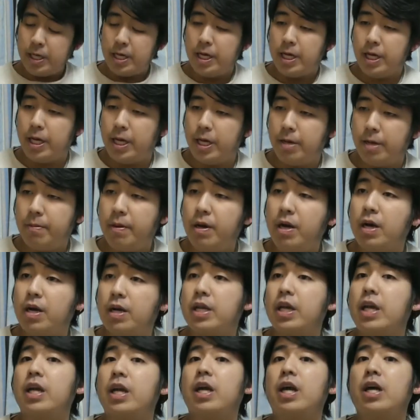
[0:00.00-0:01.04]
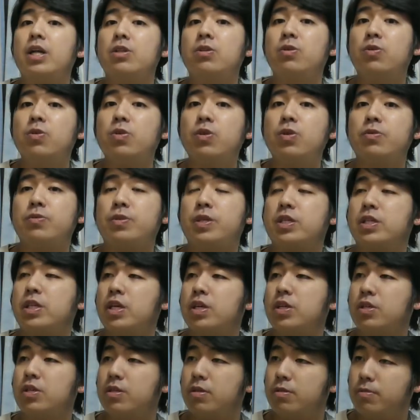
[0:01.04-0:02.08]
えー、まあ、月間の方の2つ
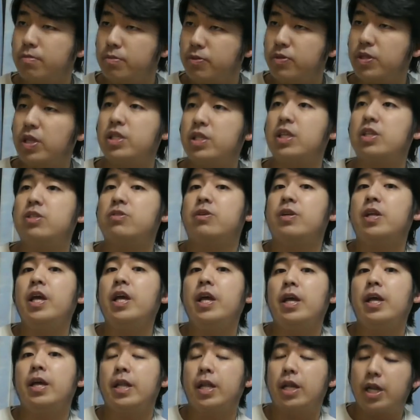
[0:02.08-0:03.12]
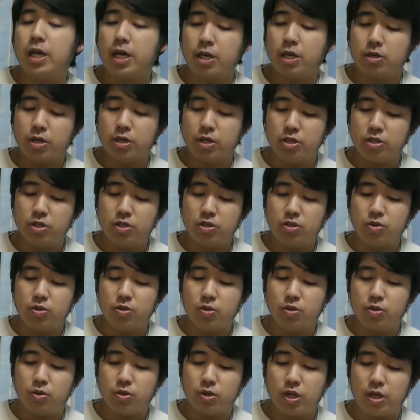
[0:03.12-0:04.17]
,2 つはね、700円ずつと
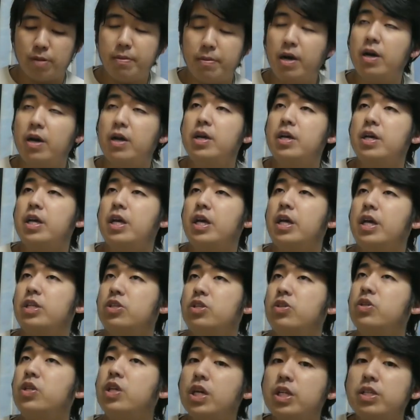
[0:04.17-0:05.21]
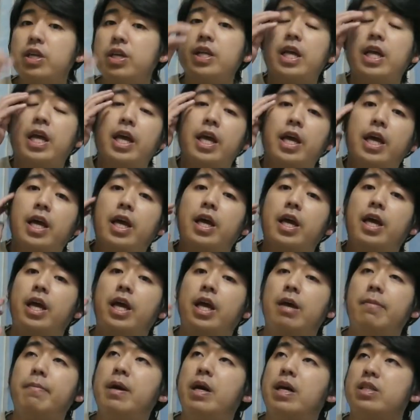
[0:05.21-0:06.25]
いうことで、まあ、12月はね、
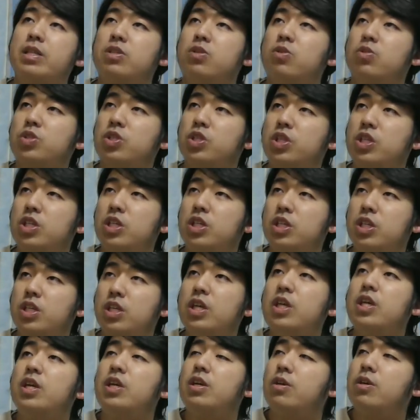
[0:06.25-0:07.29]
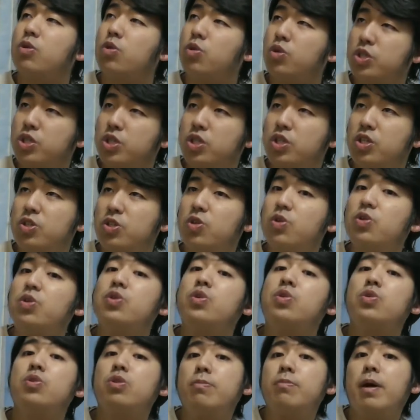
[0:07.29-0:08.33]
えー、まあ、年越しとい
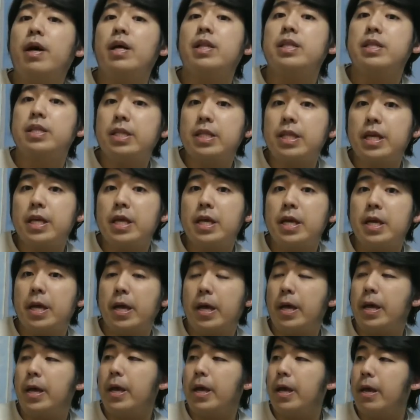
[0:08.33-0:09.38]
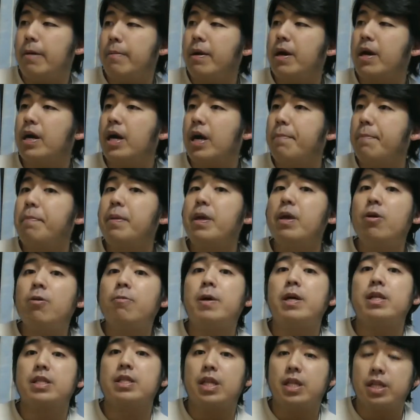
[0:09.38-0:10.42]
うこともあって、えー、まあ、合併後
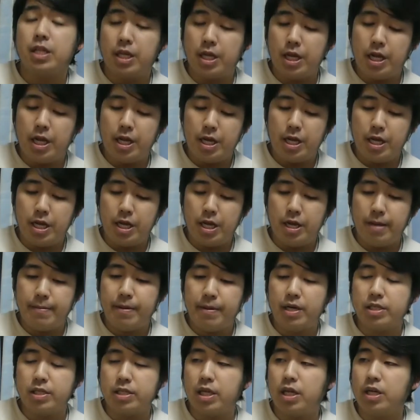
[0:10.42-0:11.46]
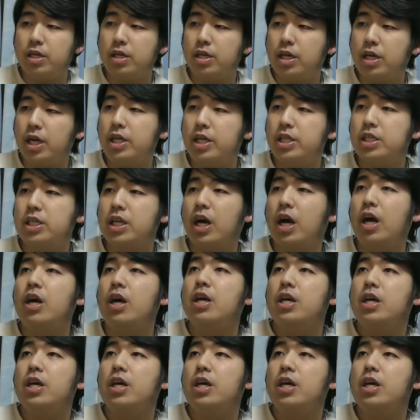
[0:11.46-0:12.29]
もあったんでね、えー、まあ、3回しか、